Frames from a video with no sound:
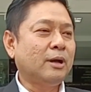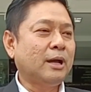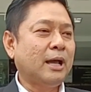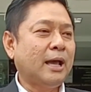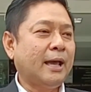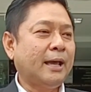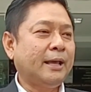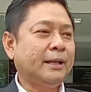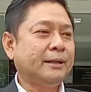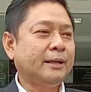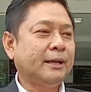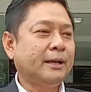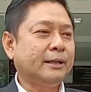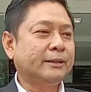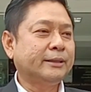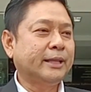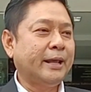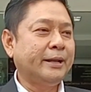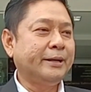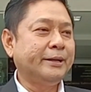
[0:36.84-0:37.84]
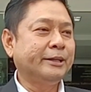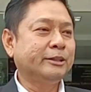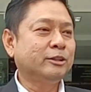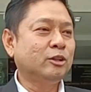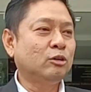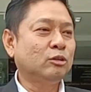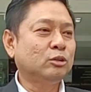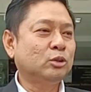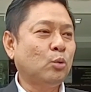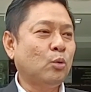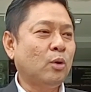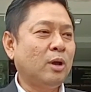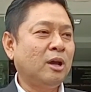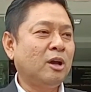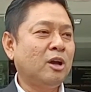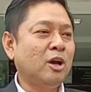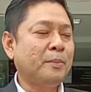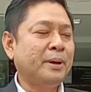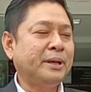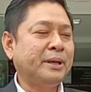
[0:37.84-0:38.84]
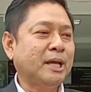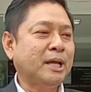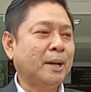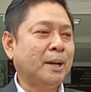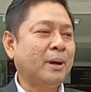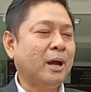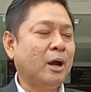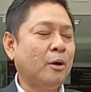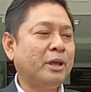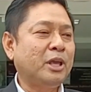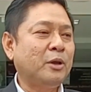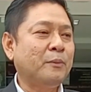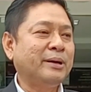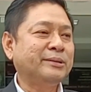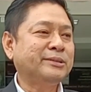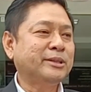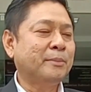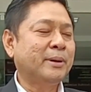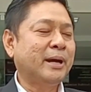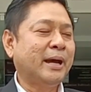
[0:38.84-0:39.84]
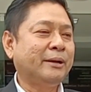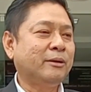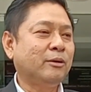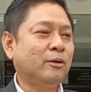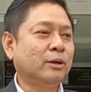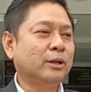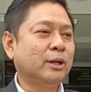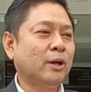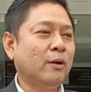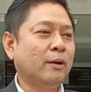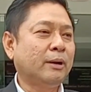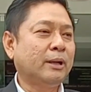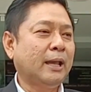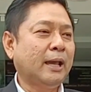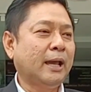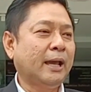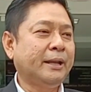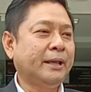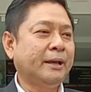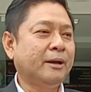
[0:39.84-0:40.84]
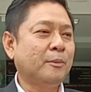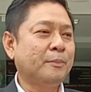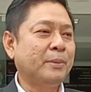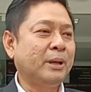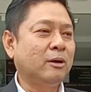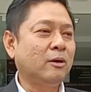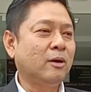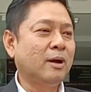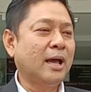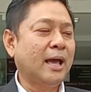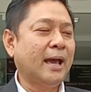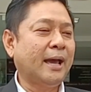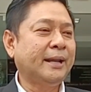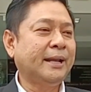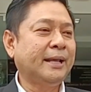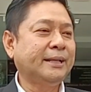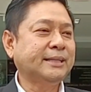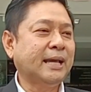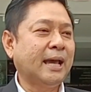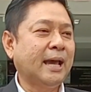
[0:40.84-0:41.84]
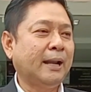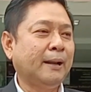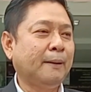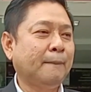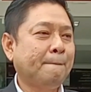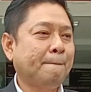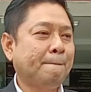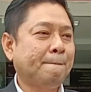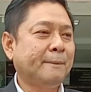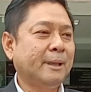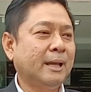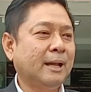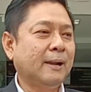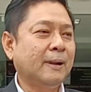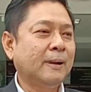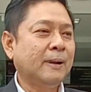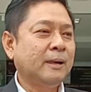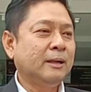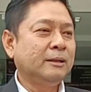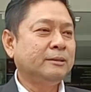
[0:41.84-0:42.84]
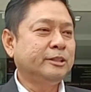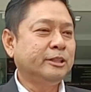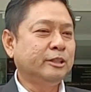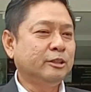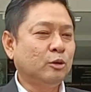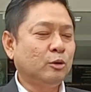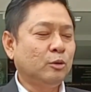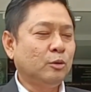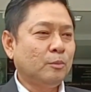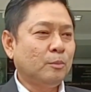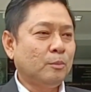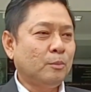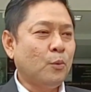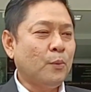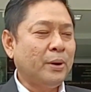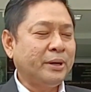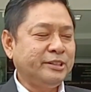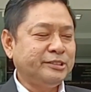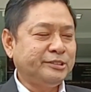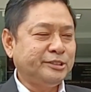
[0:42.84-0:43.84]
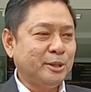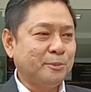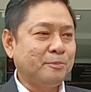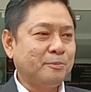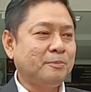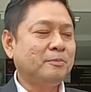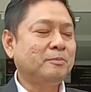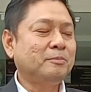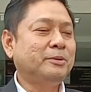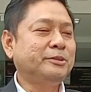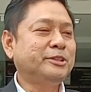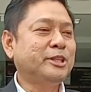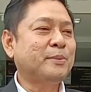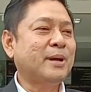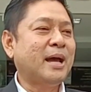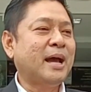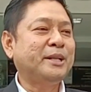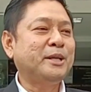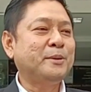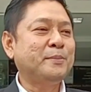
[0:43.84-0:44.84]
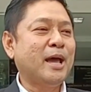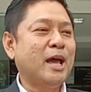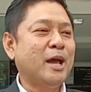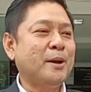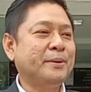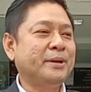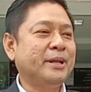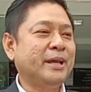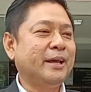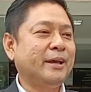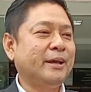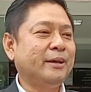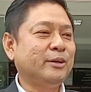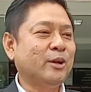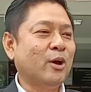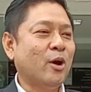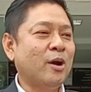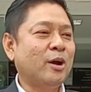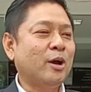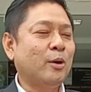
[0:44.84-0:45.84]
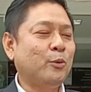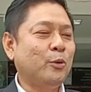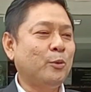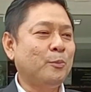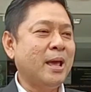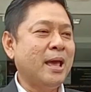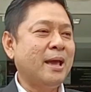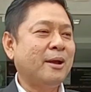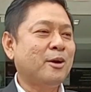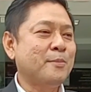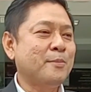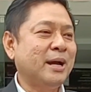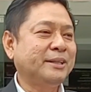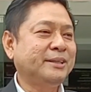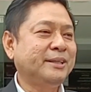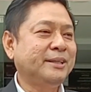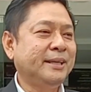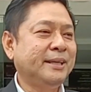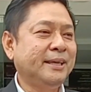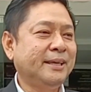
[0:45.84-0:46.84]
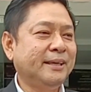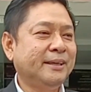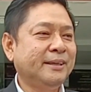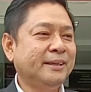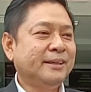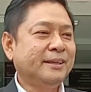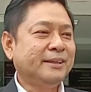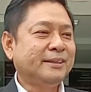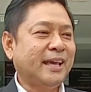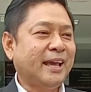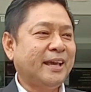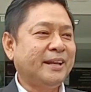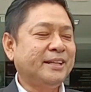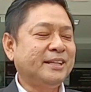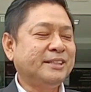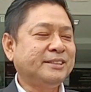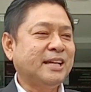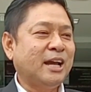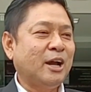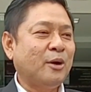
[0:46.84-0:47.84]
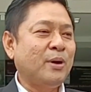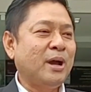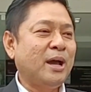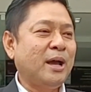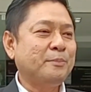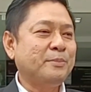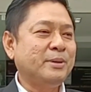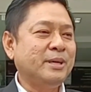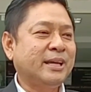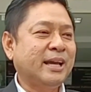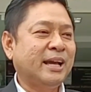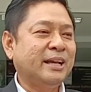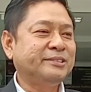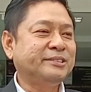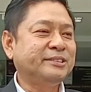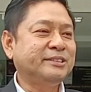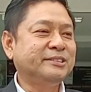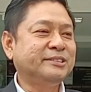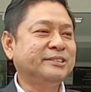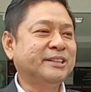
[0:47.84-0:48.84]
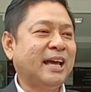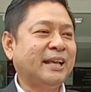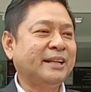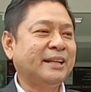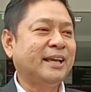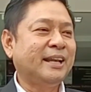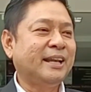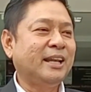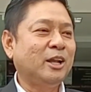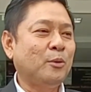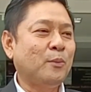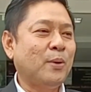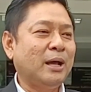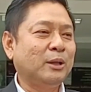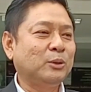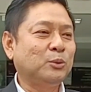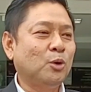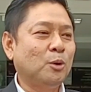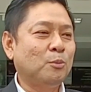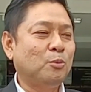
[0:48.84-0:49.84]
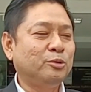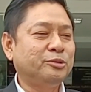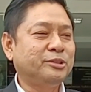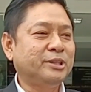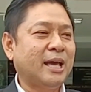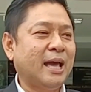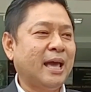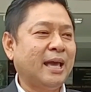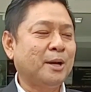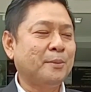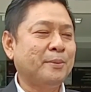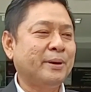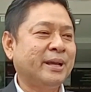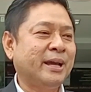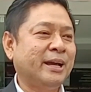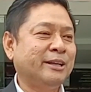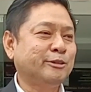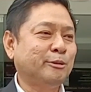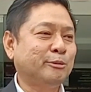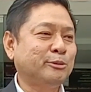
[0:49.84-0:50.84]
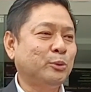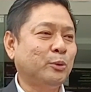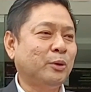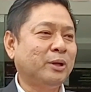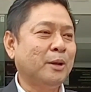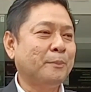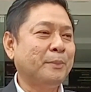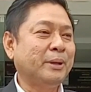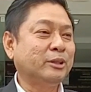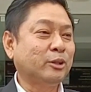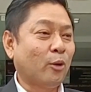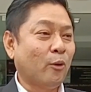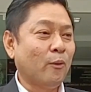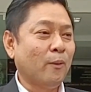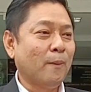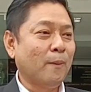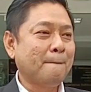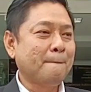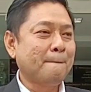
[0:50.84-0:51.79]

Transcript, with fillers: การแตะเนื้อต้องตัวแล้วก็ไปจับอวัยวะสำคัญของน้องเนี่ยอันนี้ก็เป็นข้อหาอนาจารนะฮะซึ่งเมื่อวันที่ 10 พฤษภาที่ผ่านมาเนี่ยน้องกับคุณแม่ก็มาที่นี่ แต่เนื่องจากว่ามีการสื่อสารกันระหว่างตัวผู้เสียหายกับพนักงานสอบสวนเนี่ยไม่ตรง